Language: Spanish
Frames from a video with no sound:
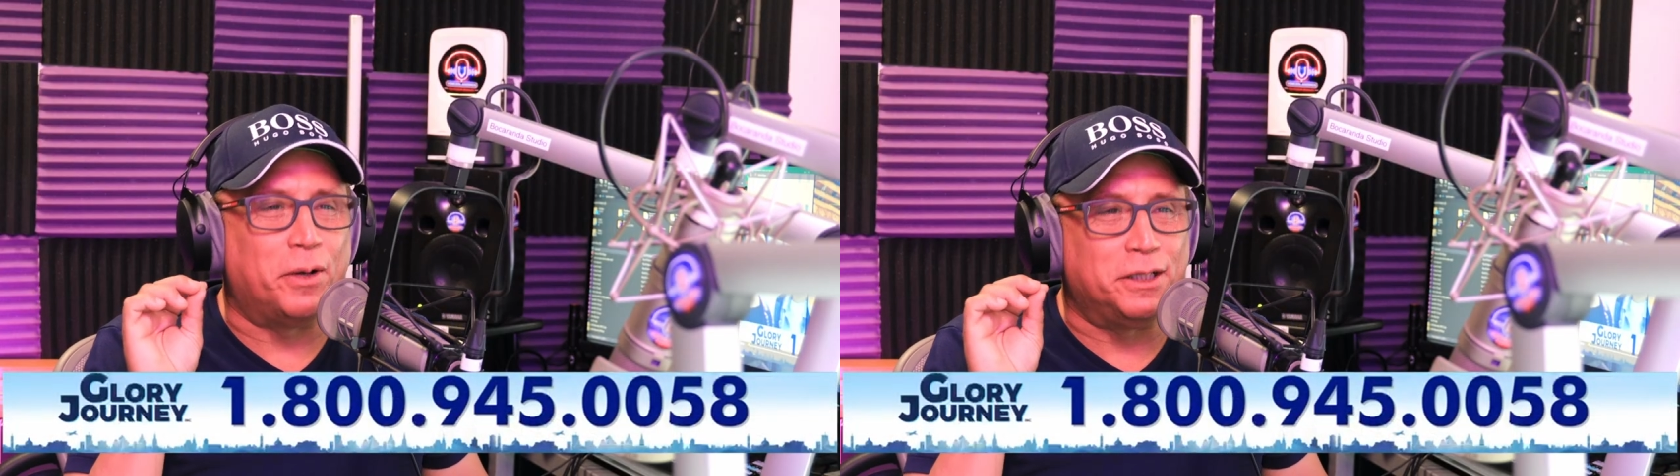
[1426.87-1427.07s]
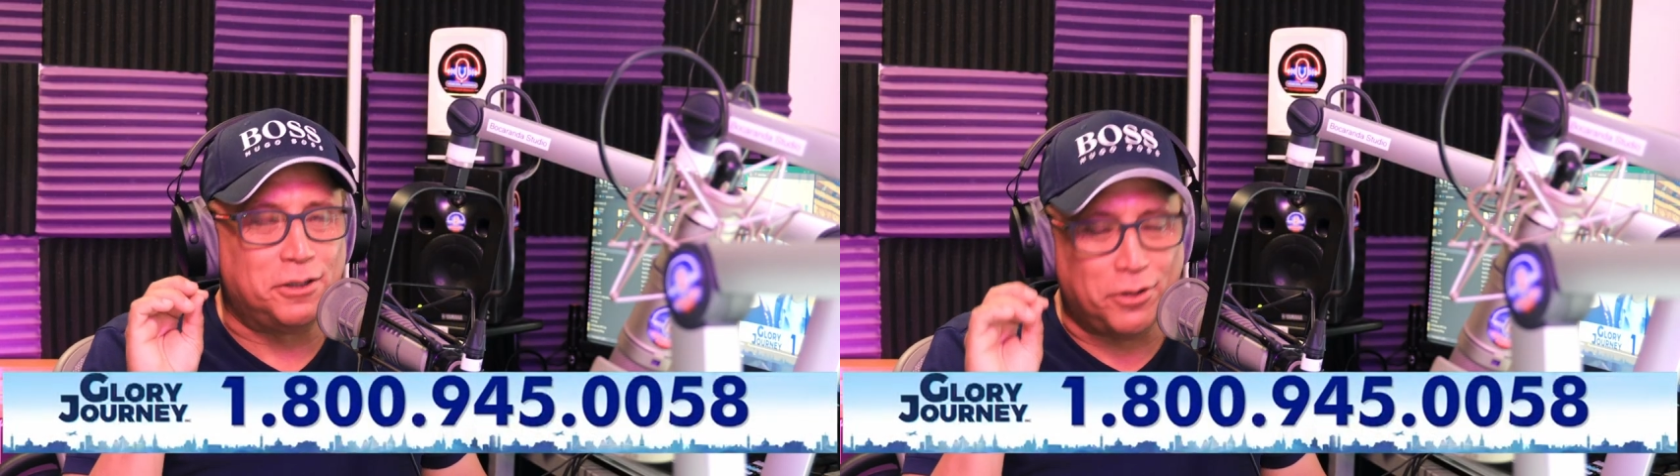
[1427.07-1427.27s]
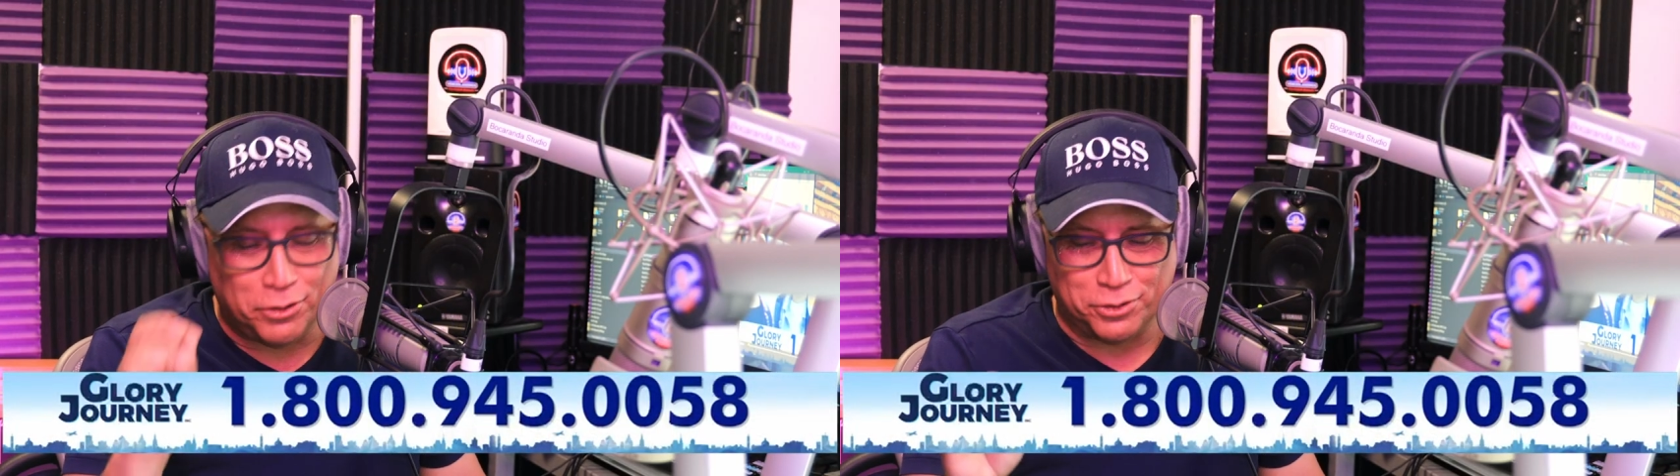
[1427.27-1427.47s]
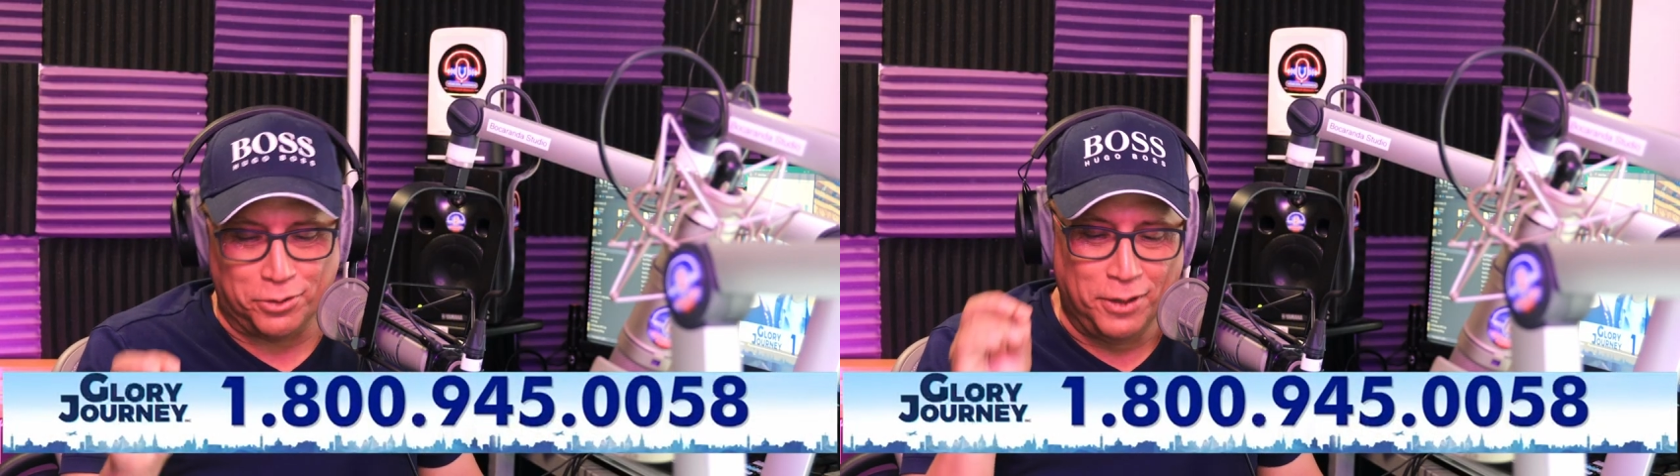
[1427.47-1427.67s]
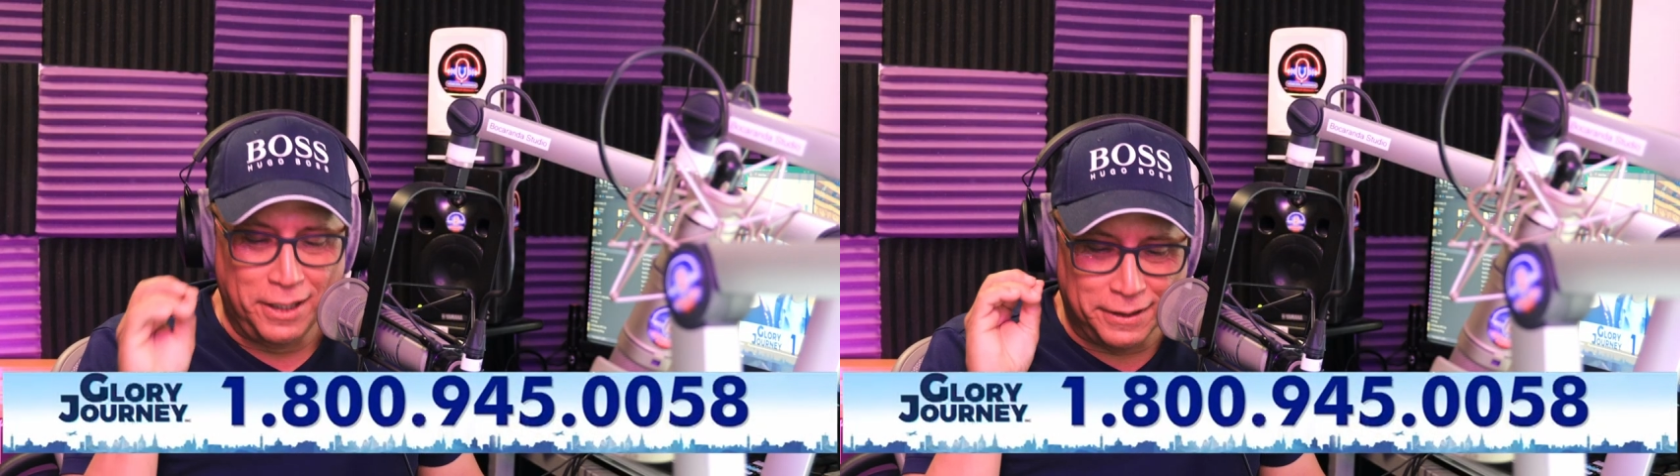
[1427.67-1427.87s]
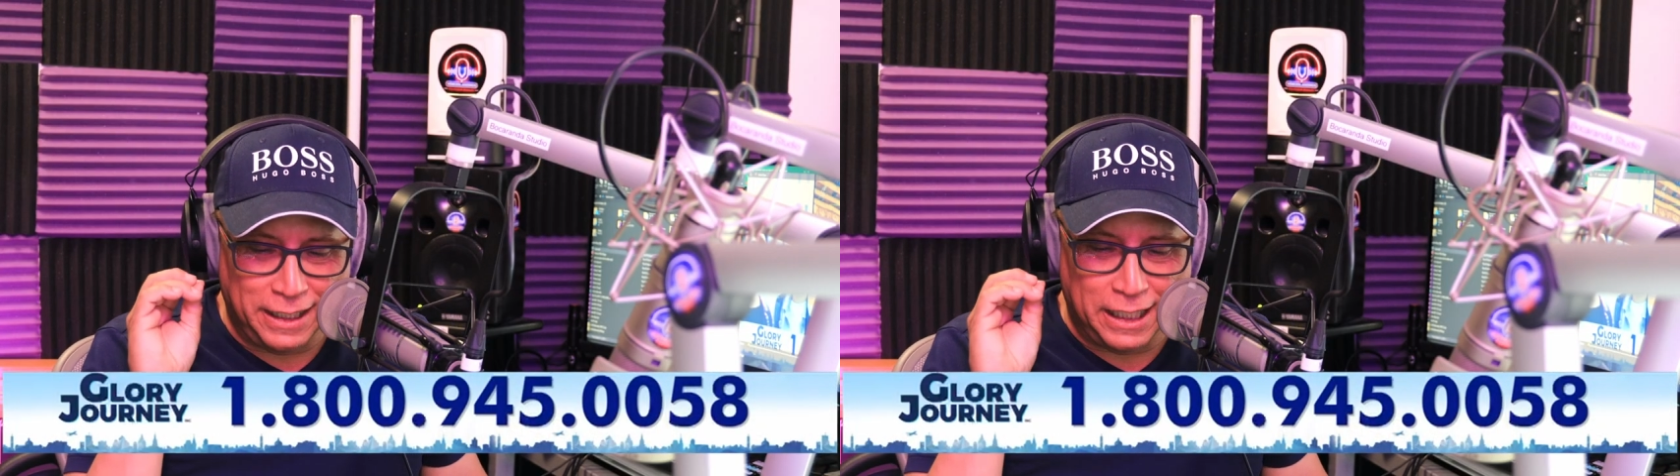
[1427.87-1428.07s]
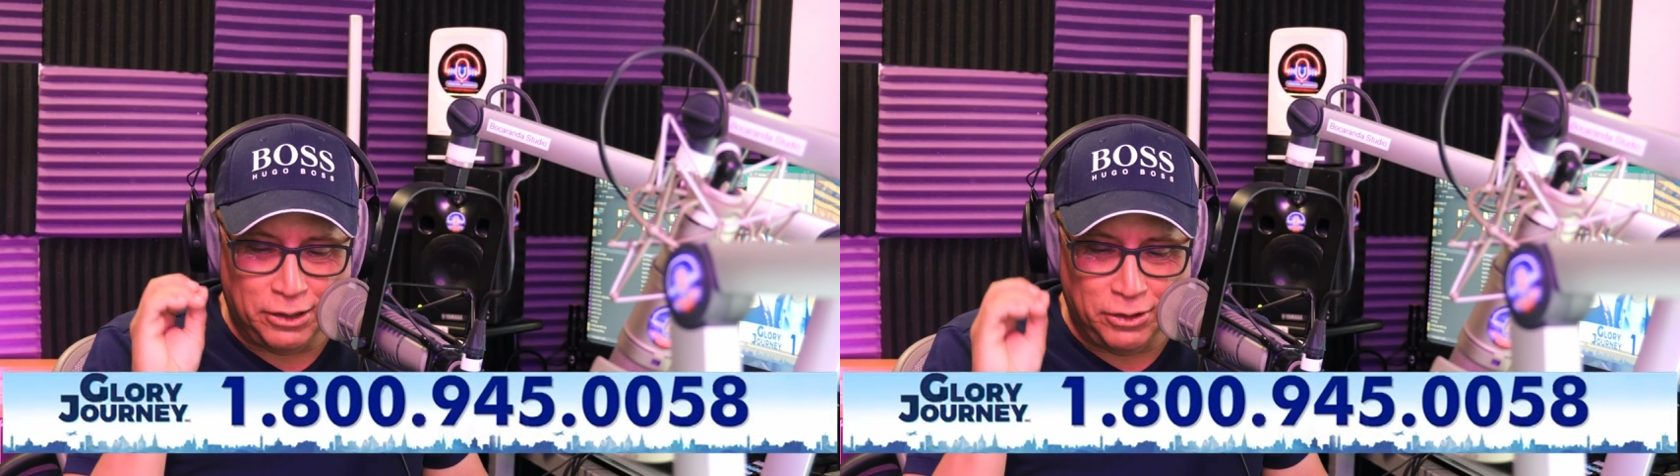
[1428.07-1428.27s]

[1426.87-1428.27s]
0058 de